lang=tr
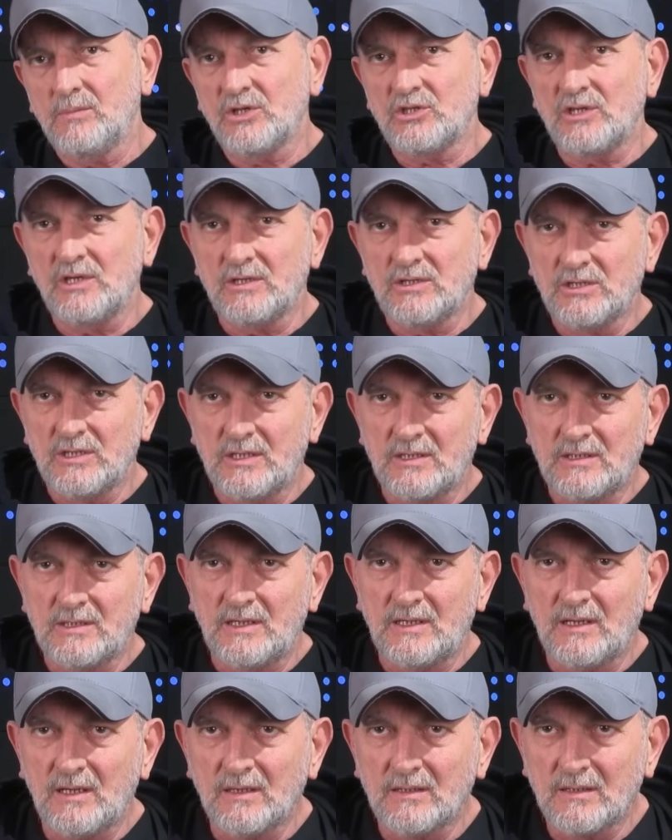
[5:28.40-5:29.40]

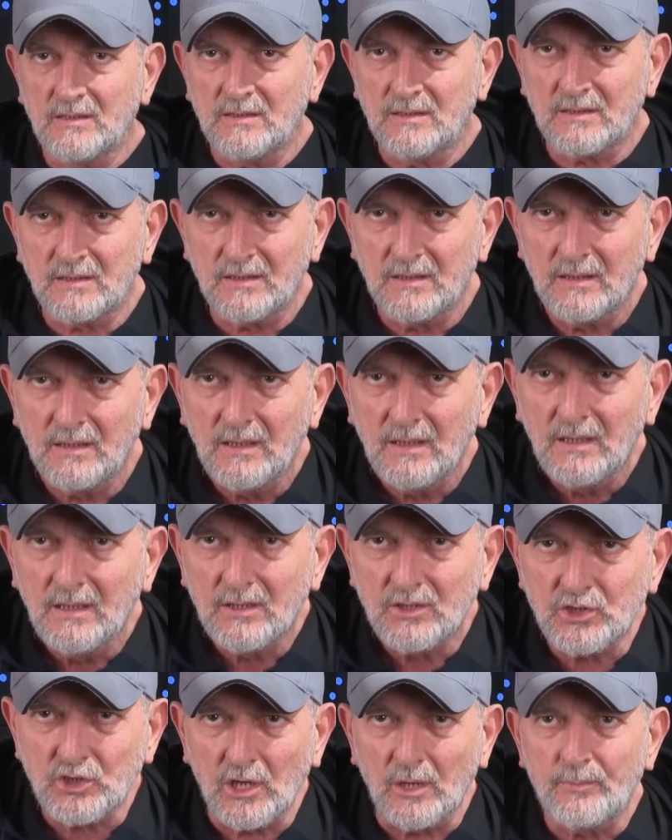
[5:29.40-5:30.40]
Başakşehir'den aldıkları
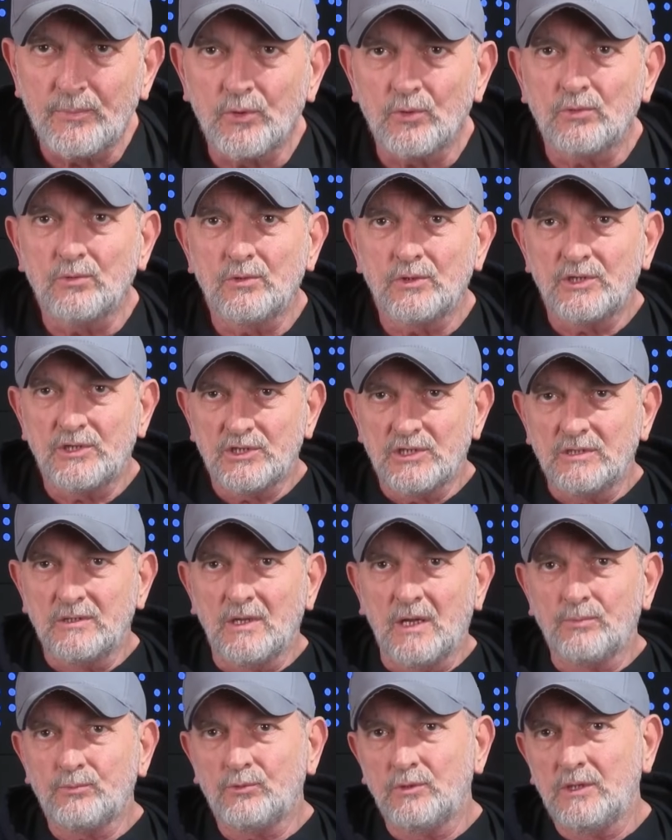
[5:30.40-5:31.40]
şampiyonluk için
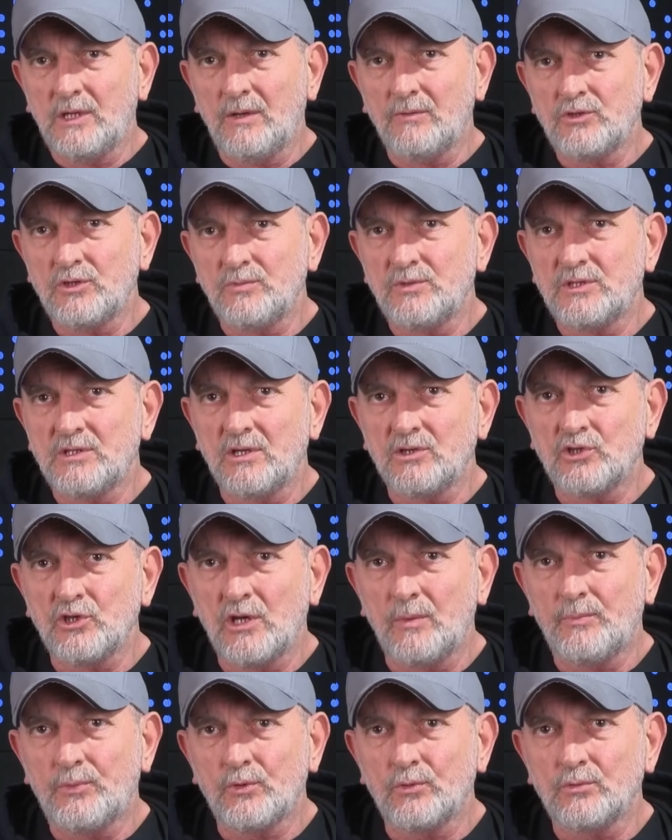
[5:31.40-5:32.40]
Abdullah Hoca bizden
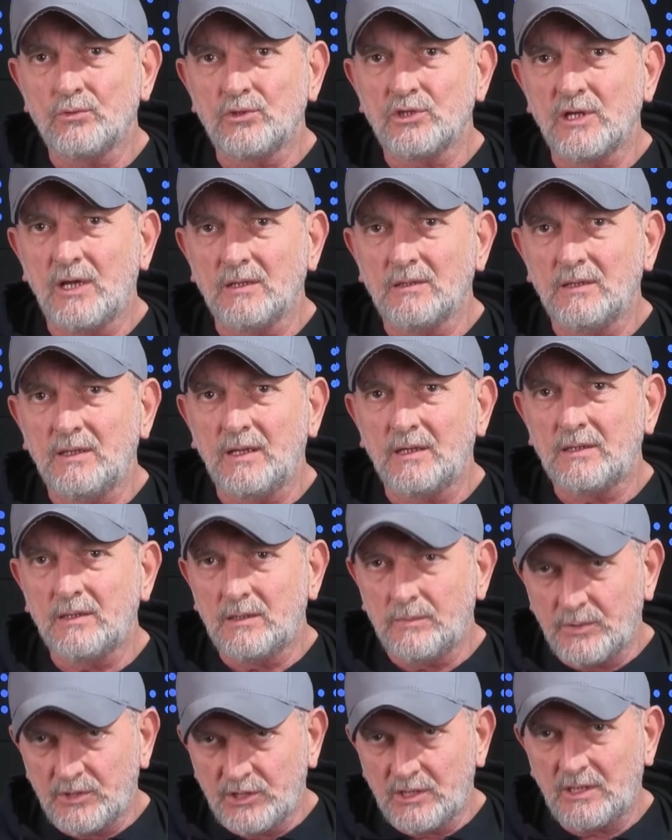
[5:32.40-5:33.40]
şampiyonluğu çaldılar
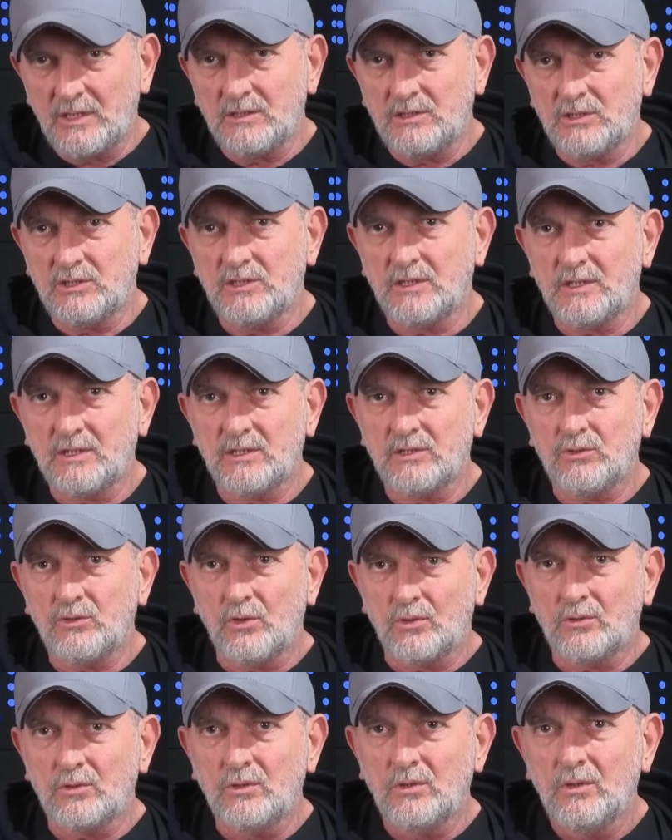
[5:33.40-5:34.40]
dedi. Bir kere iki kere iki
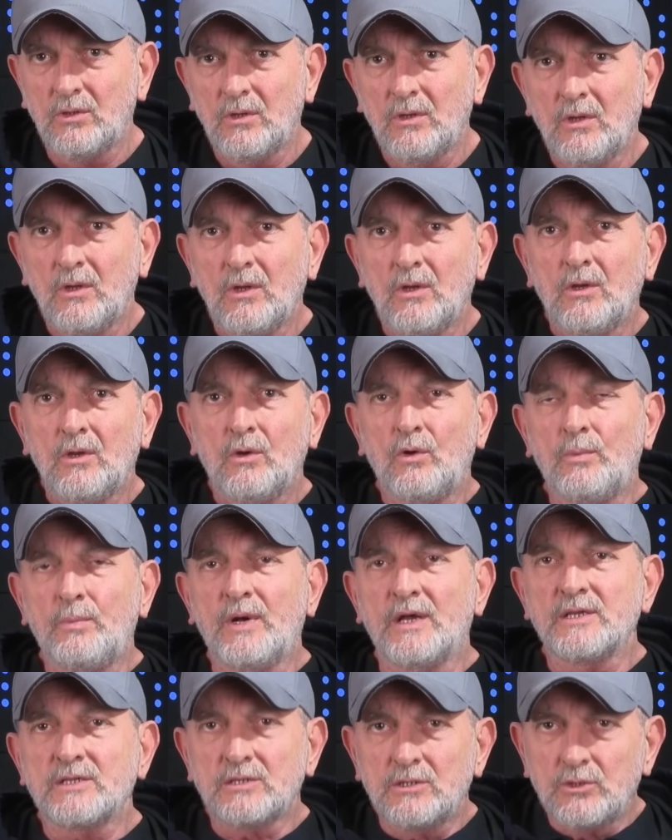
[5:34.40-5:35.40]
dört. O
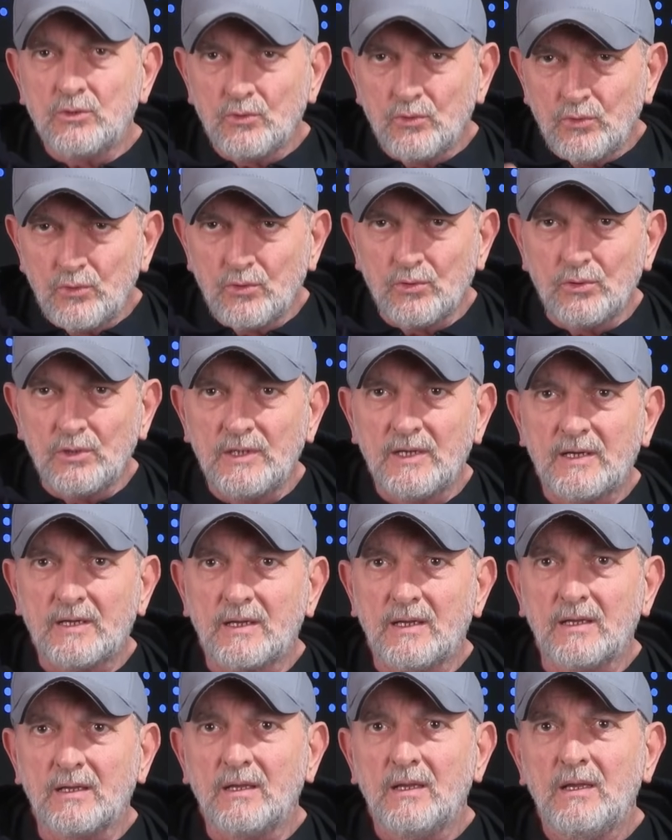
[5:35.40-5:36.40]
baskıyı
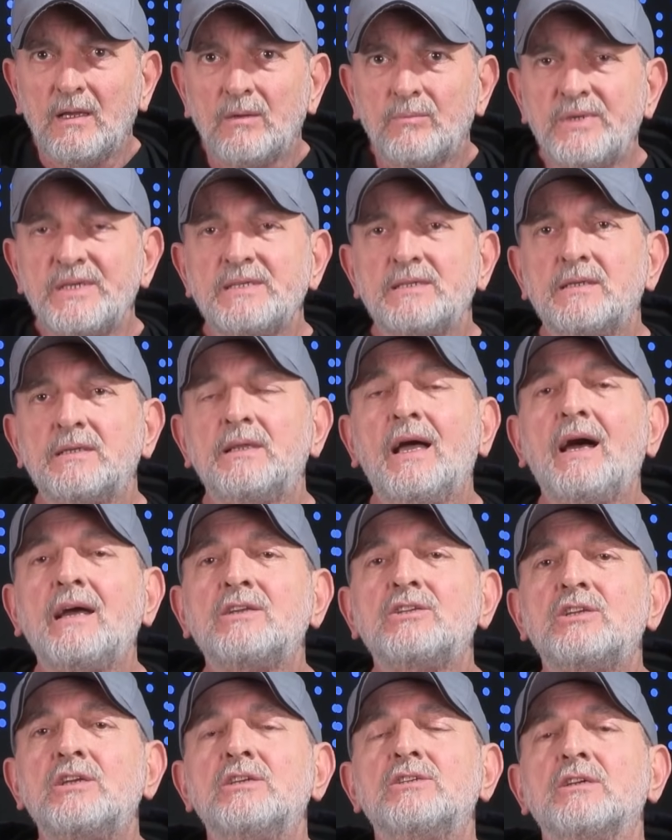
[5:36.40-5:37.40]
uygulayarak biz de her
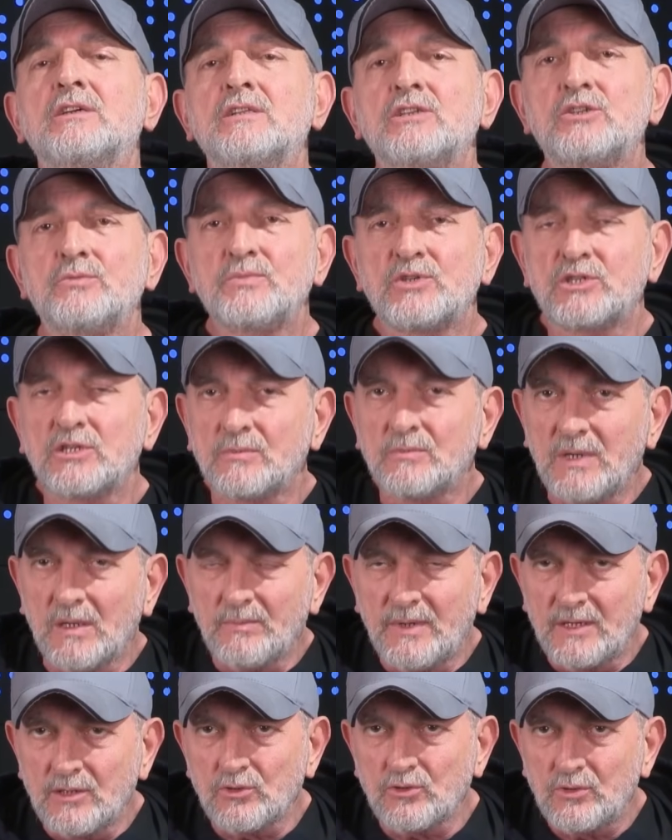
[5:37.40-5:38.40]
şeyi çalışmıştık. Bak
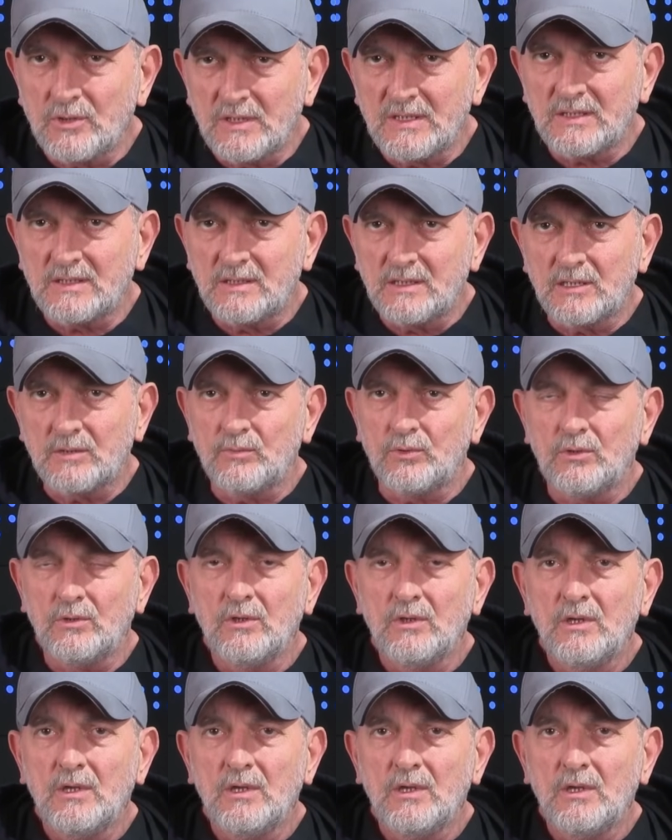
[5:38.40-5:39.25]
bana söyledikleri bu.